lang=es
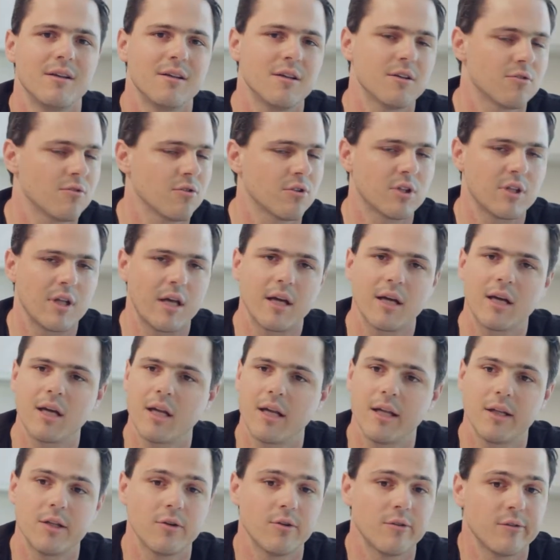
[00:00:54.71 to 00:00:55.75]
Y eso está
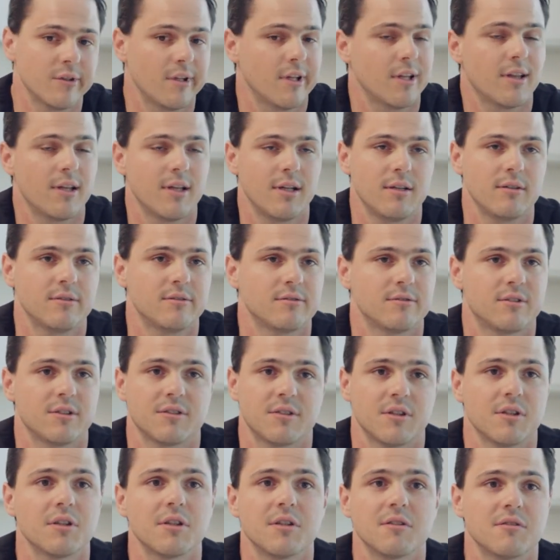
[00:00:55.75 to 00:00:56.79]
escrito desde el
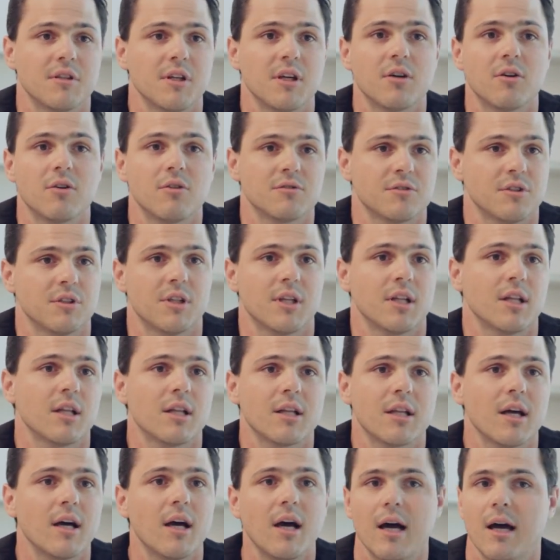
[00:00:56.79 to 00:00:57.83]
65,
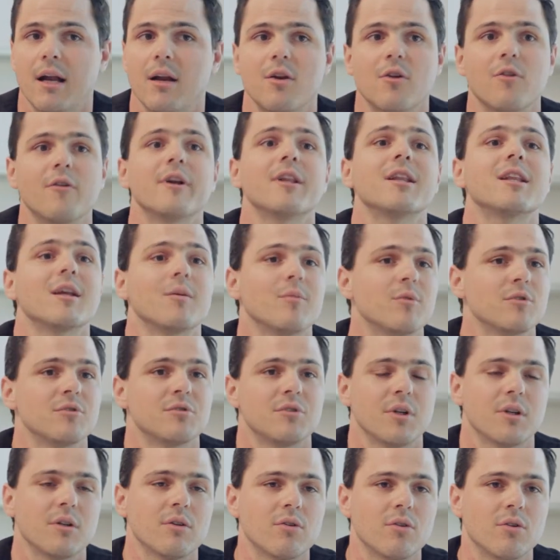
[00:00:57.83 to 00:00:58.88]
70 al
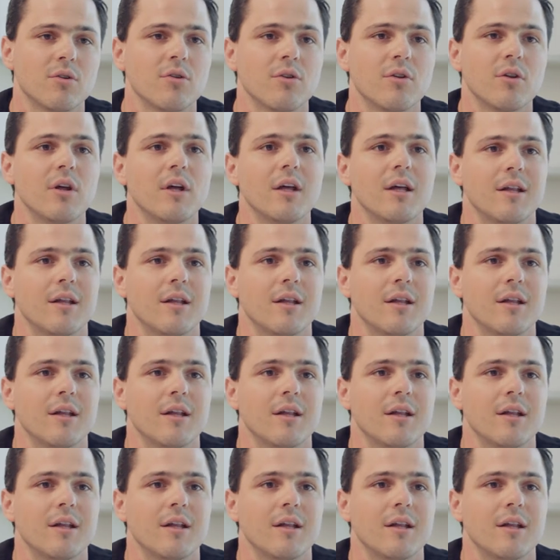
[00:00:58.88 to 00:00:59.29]
90%